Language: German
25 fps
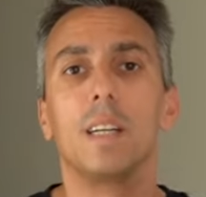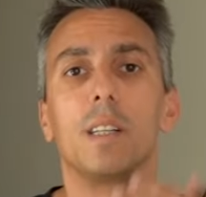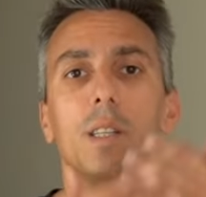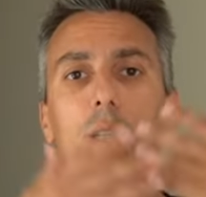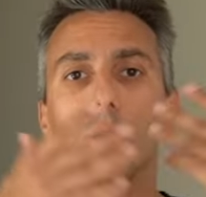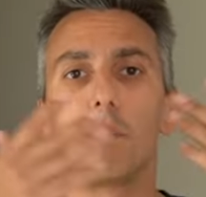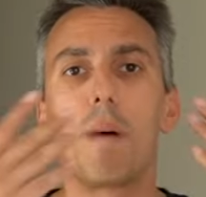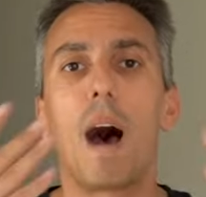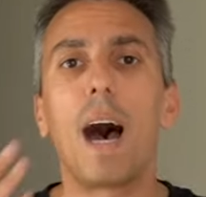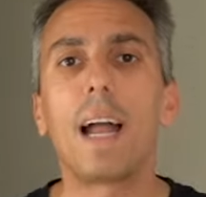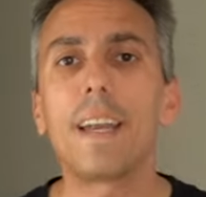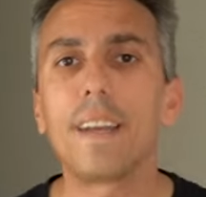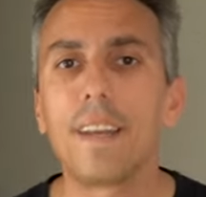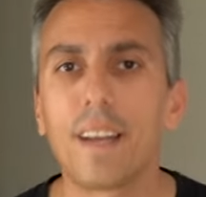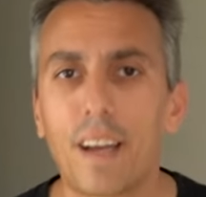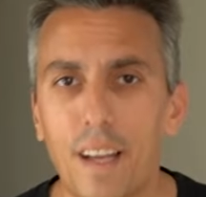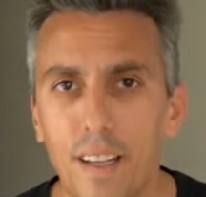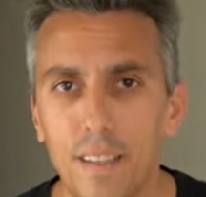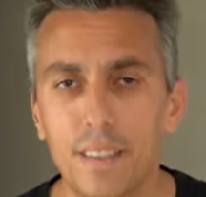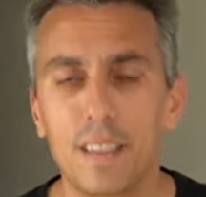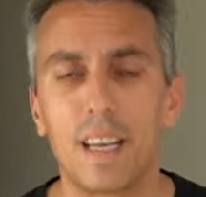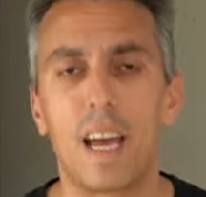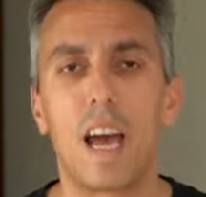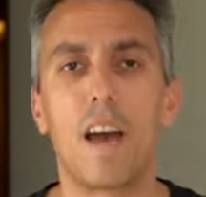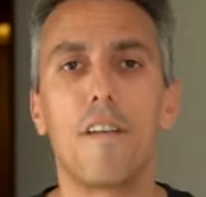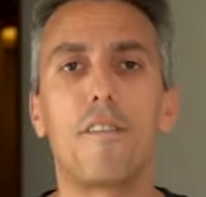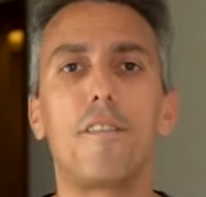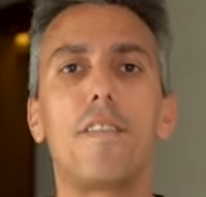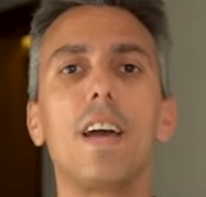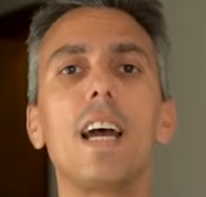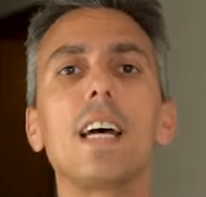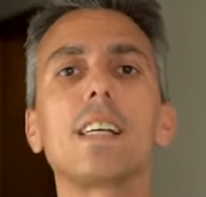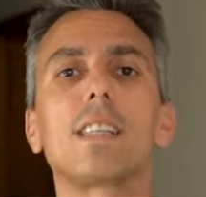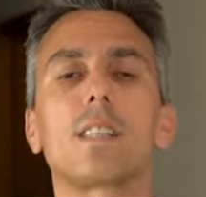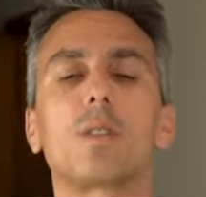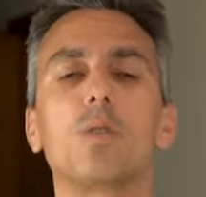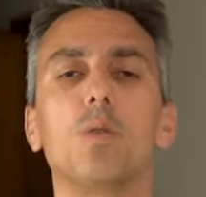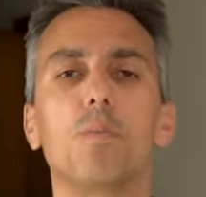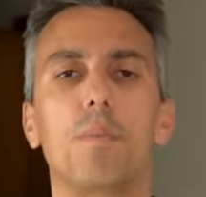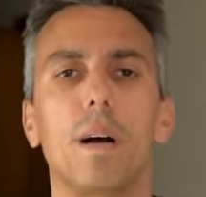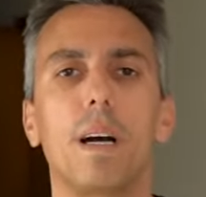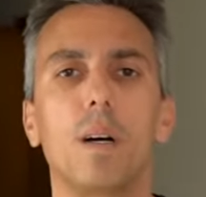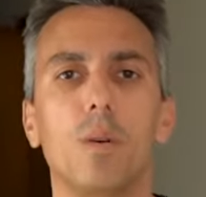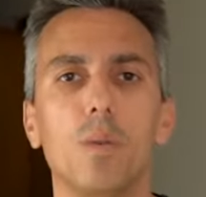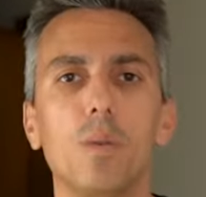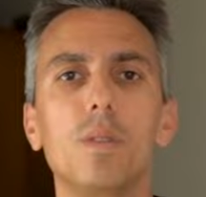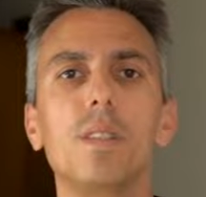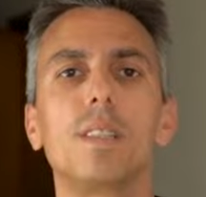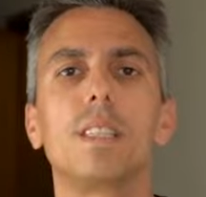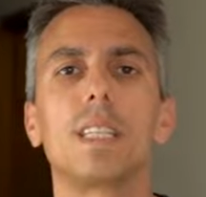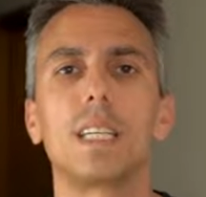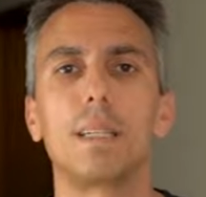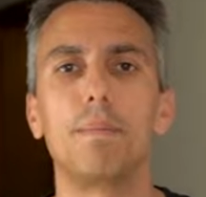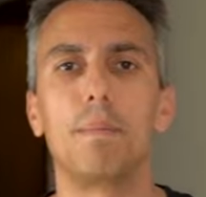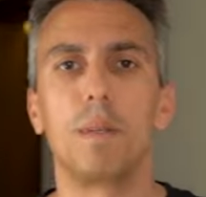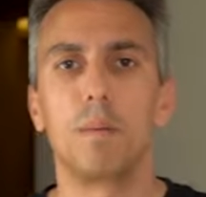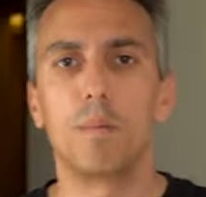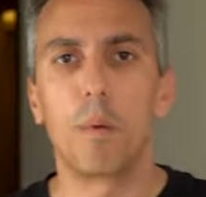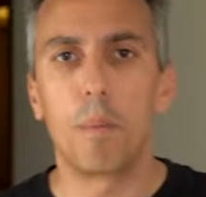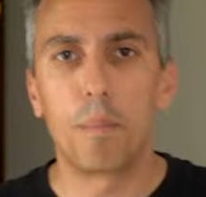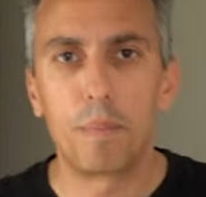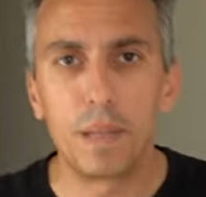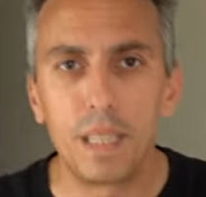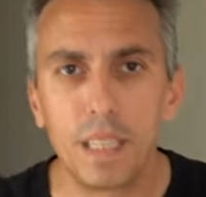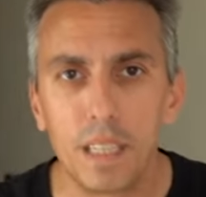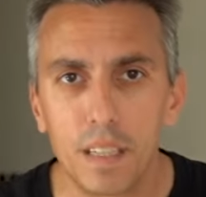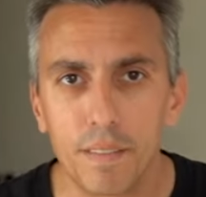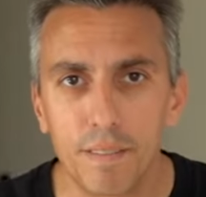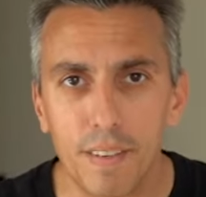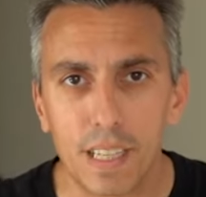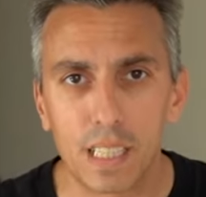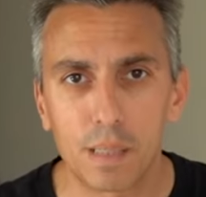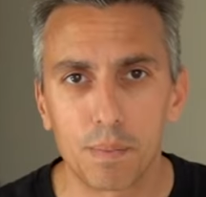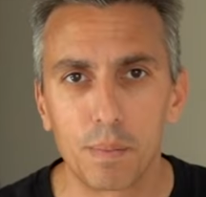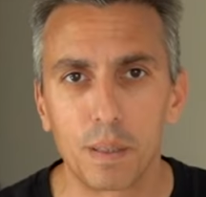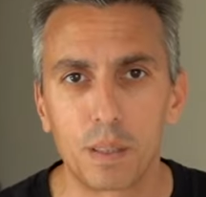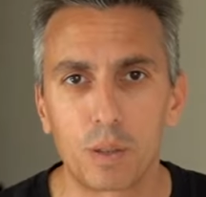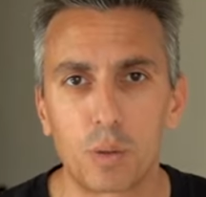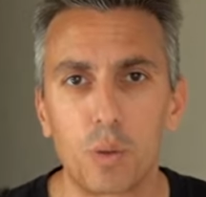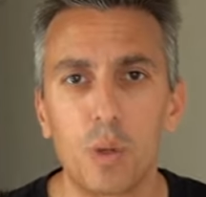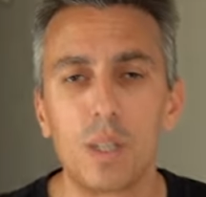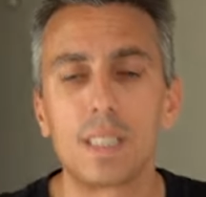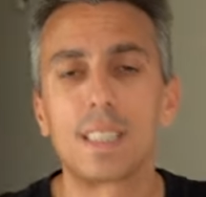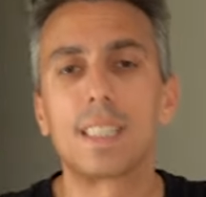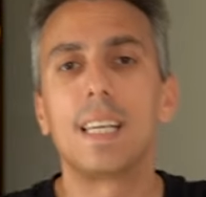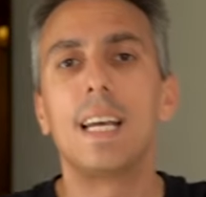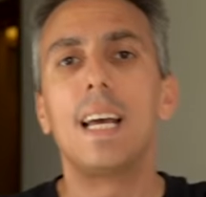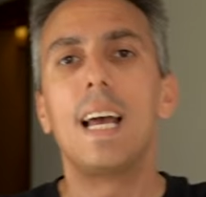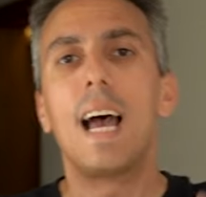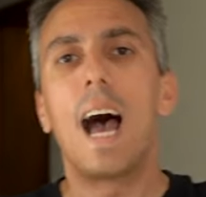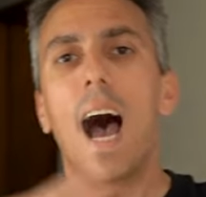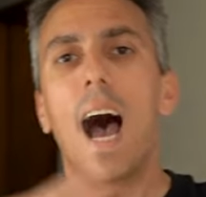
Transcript: Zum anderen erfährst du bei uns im Immobilieninvestmentkurs